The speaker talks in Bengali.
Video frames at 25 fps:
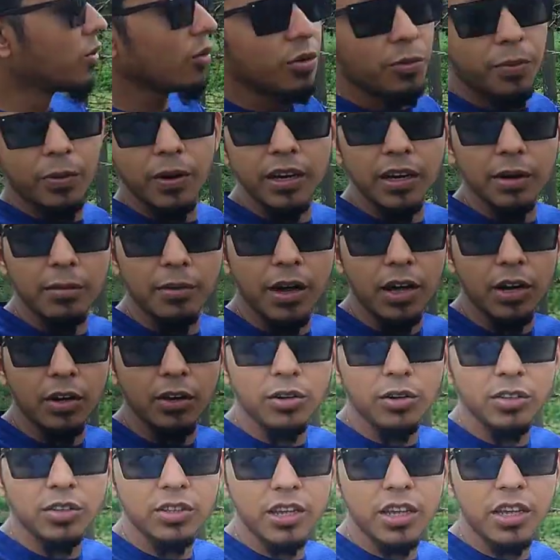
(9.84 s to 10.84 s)
ওপারে
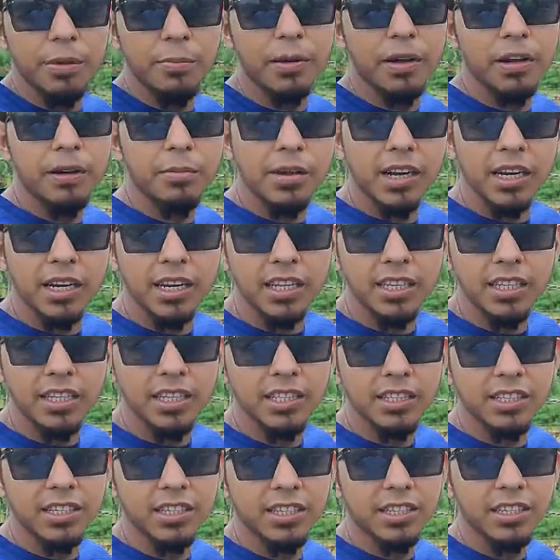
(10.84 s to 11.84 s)
ভারত এপার
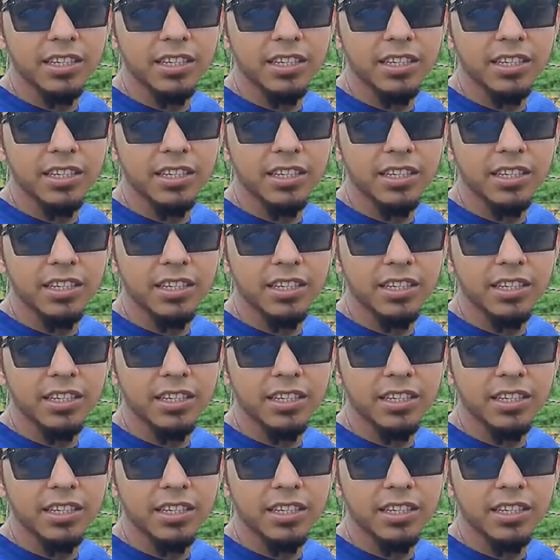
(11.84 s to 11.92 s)
বাংলাদেশ